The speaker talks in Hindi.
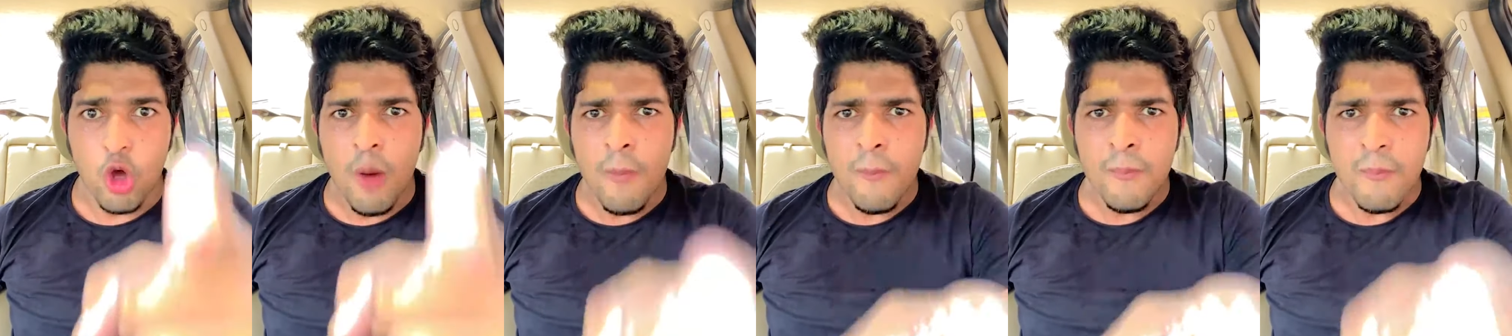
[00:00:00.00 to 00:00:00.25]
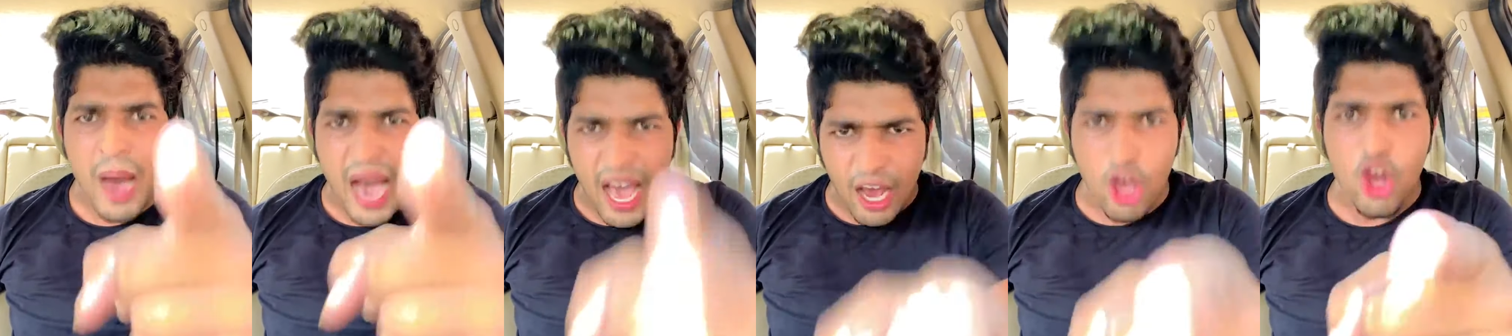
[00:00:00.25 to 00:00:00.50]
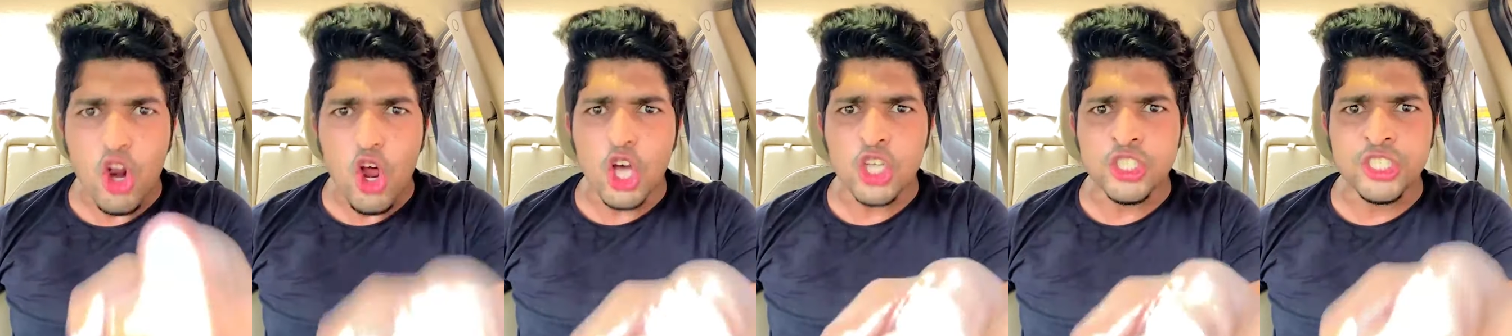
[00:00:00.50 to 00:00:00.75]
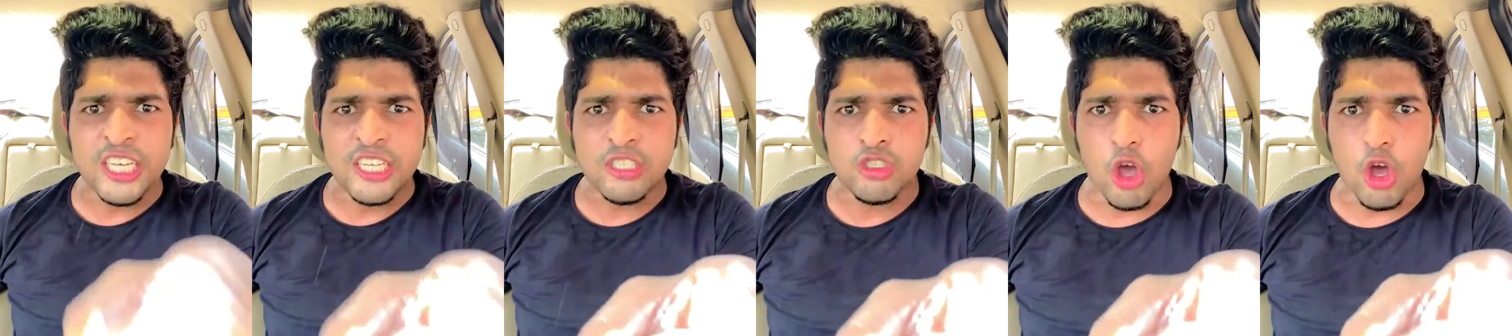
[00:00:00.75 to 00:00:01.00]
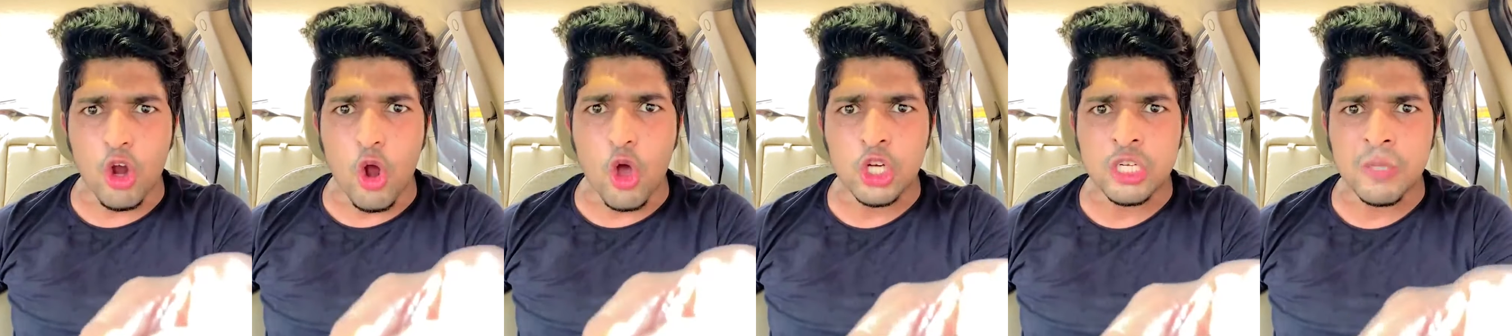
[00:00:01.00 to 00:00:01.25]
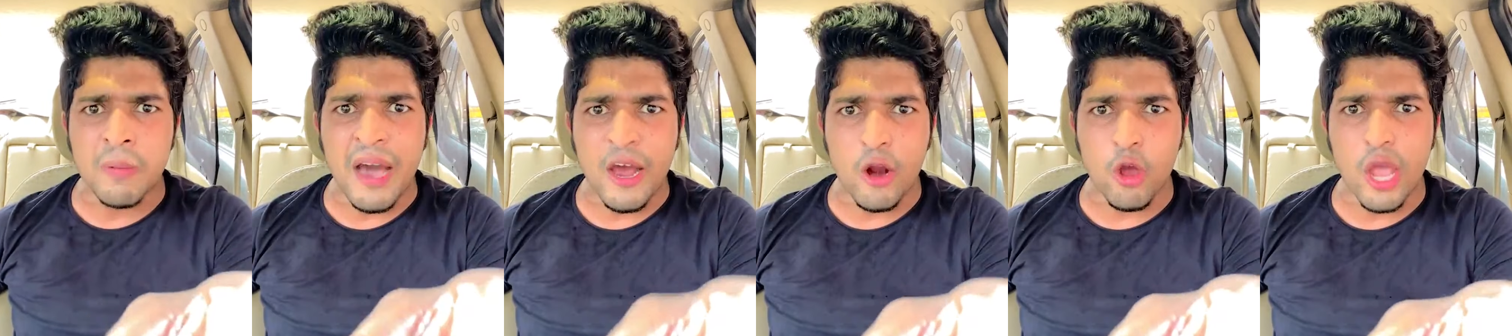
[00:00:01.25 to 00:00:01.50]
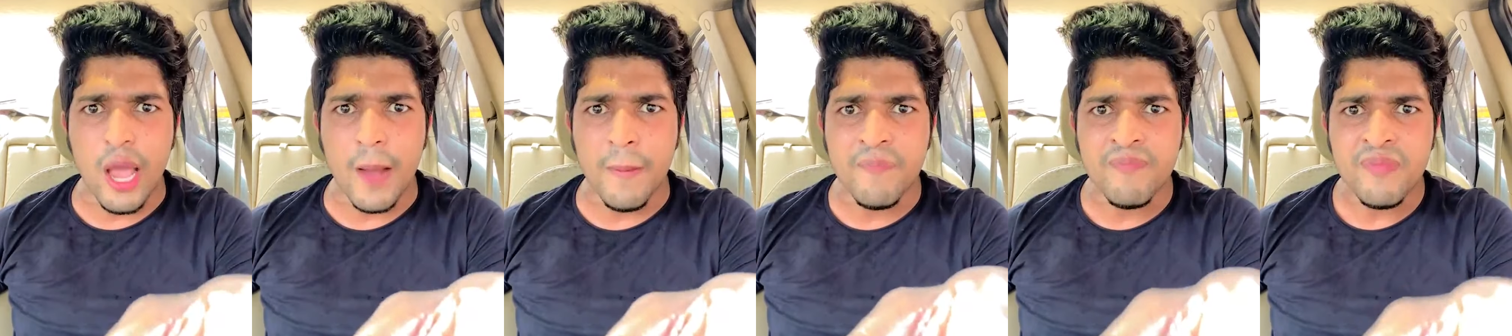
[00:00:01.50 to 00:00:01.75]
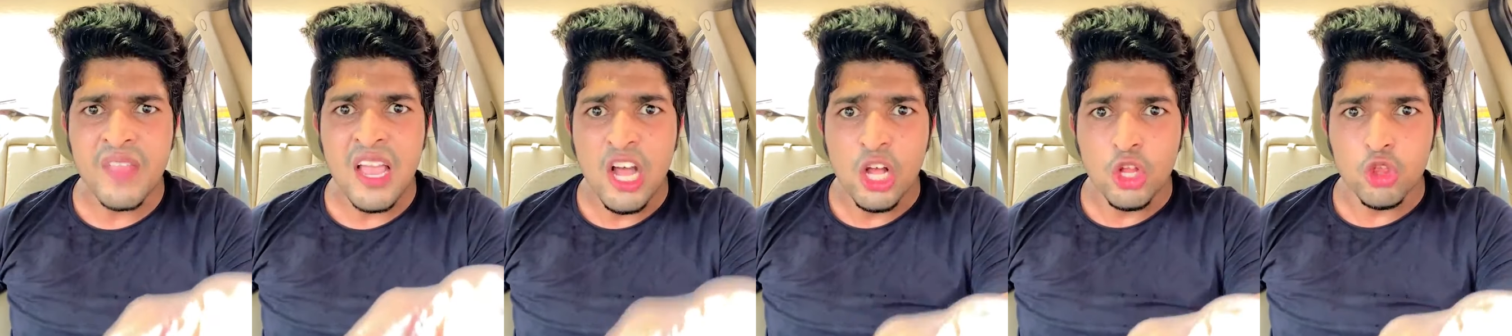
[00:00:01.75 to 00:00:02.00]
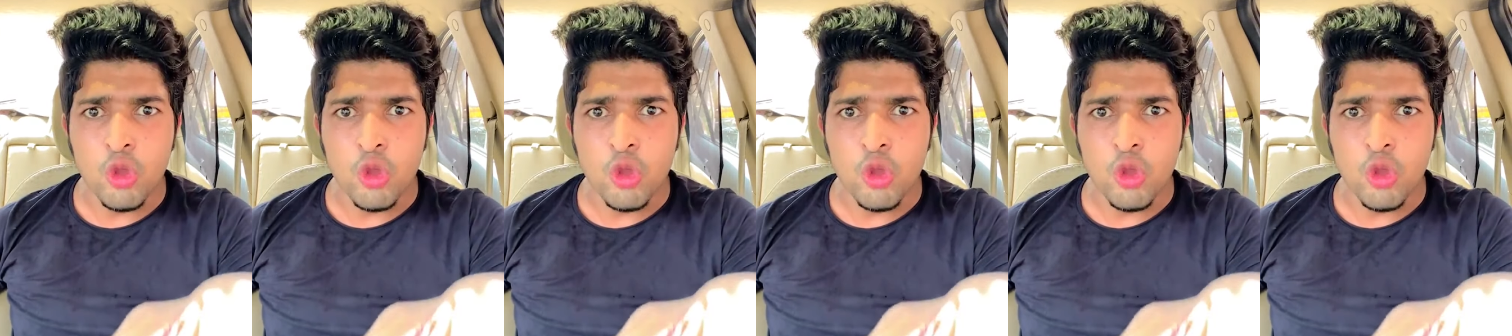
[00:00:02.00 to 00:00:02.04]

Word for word: तुम मारो रोस्ट किसको रोस्ट मारोगे अब